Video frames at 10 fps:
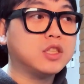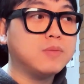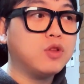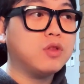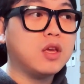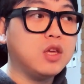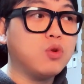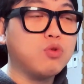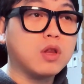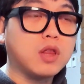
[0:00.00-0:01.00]
10년 내에
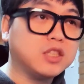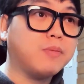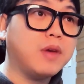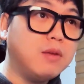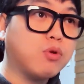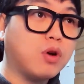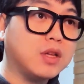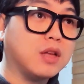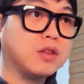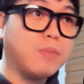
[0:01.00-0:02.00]
이혼율이 41%가
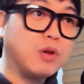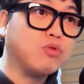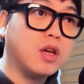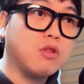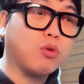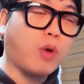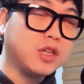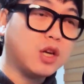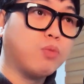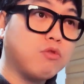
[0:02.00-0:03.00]
나왔대 미국 내에서
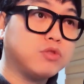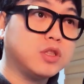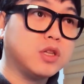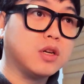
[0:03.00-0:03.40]
굉장히 높은 수치지.